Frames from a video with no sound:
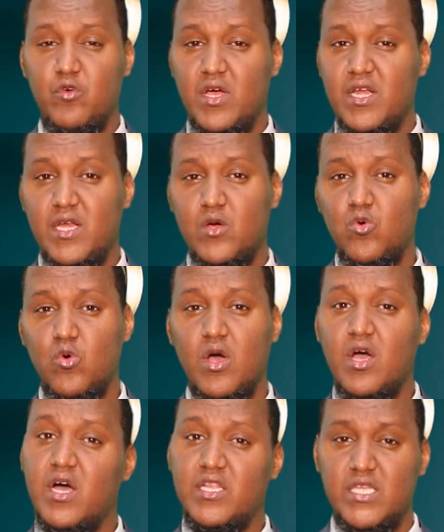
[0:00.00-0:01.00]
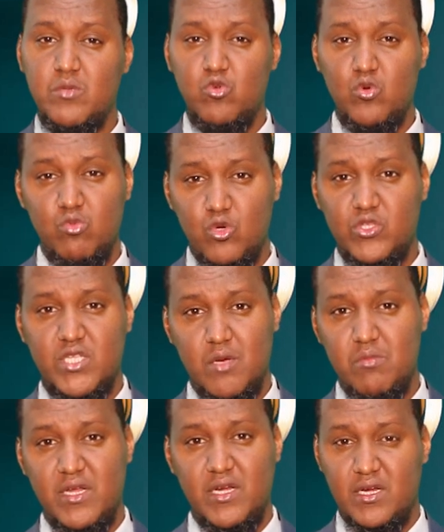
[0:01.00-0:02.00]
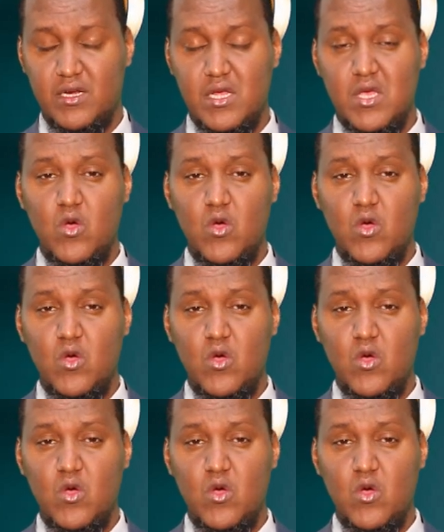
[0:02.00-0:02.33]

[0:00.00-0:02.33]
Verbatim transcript: أنه خادم مؤتمن